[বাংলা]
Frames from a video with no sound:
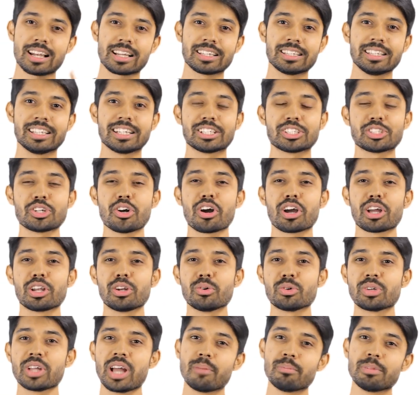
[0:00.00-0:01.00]
কালকে থেকে সকালে
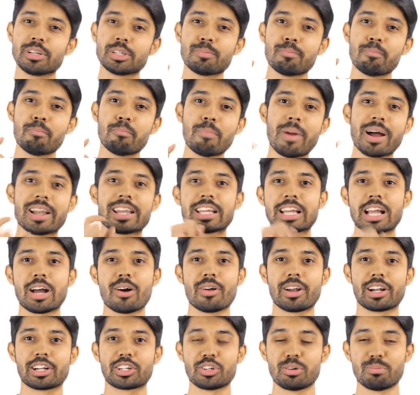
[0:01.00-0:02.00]
উঠে আমি পানি
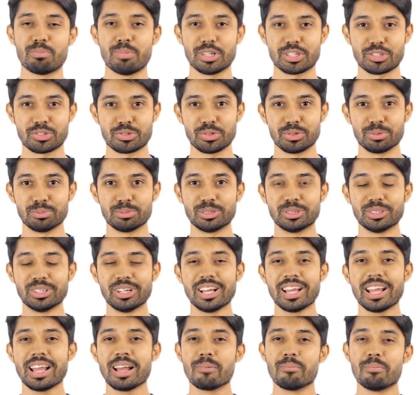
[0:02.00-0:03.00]
খাওয়ার একটা অভ্যাস করব।
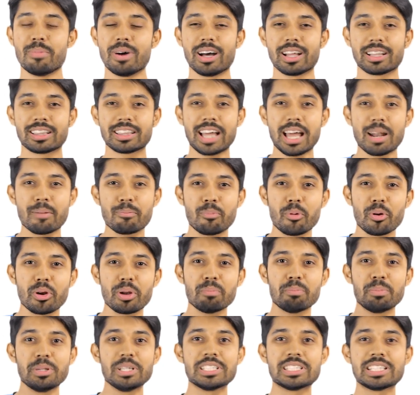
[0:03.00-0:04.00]
বা তারপরে
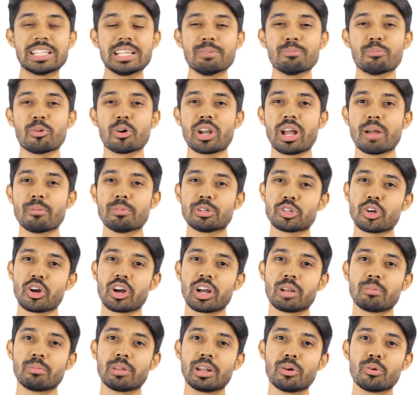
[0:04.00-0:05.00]
বিশ দিন পরে আমি
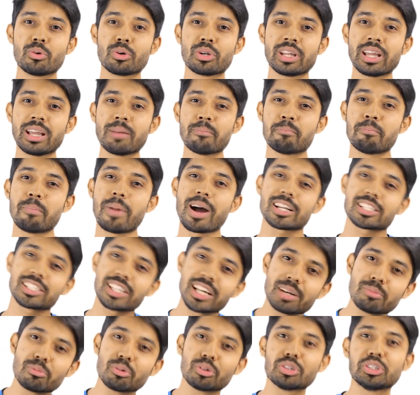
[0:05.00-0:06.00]
সকালবেলা উঠে
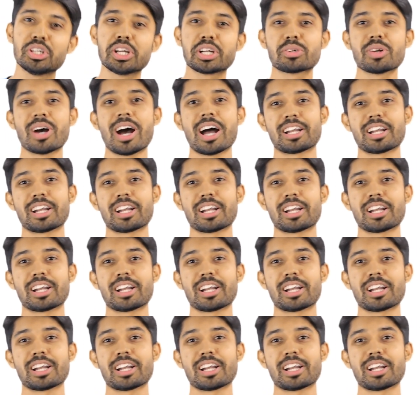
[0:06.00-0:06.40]
বাসার মধ্যে একটু